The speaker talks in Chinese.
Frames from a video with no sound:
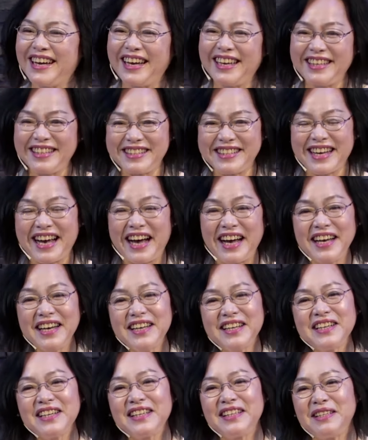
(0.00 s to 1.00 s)
一掐，
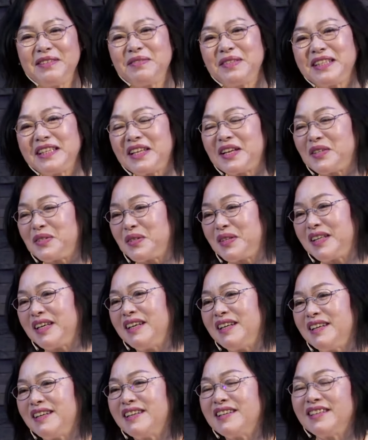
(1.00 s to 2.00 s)
你们现在觉得
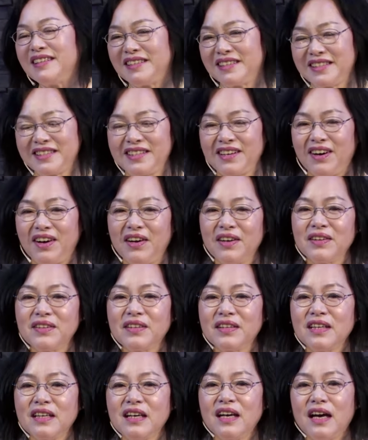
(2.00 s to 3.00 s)
很可笑。
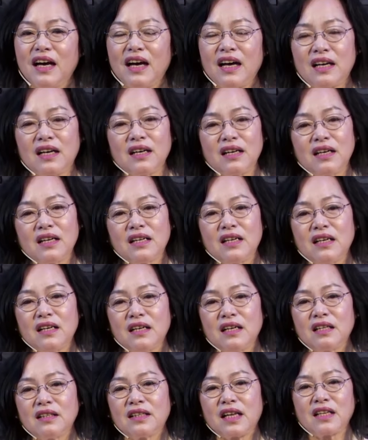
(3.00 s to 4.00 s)

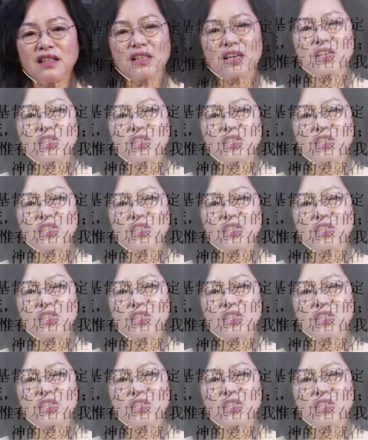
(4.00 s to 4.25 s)
但当